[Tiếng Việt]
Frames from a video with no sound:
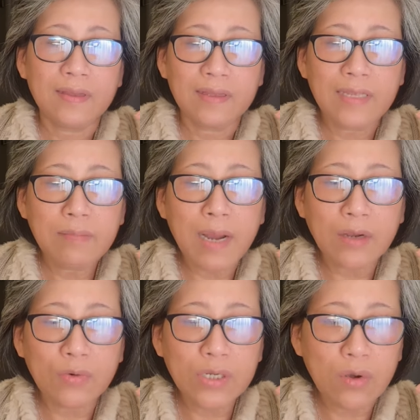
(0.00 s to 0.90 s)
nhưng
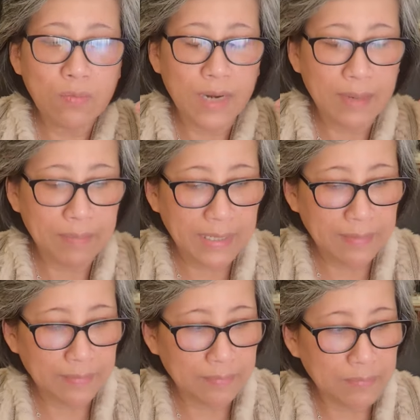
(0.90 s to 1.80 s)
mà cuối cùng là
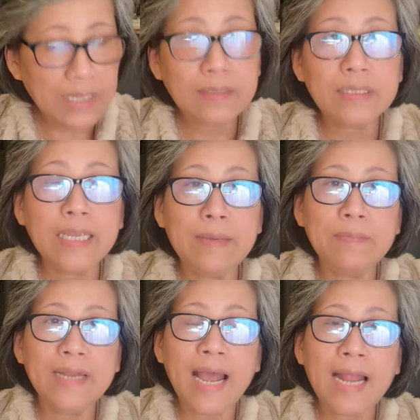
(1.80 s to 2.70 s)
mình mới
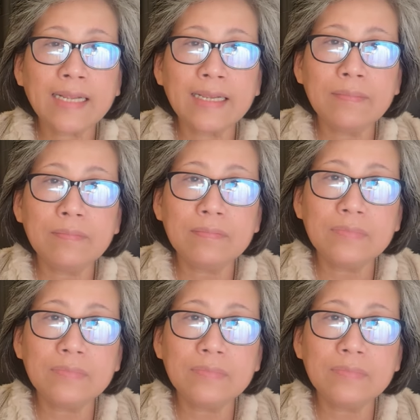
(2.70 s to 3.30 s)
tìm ra cái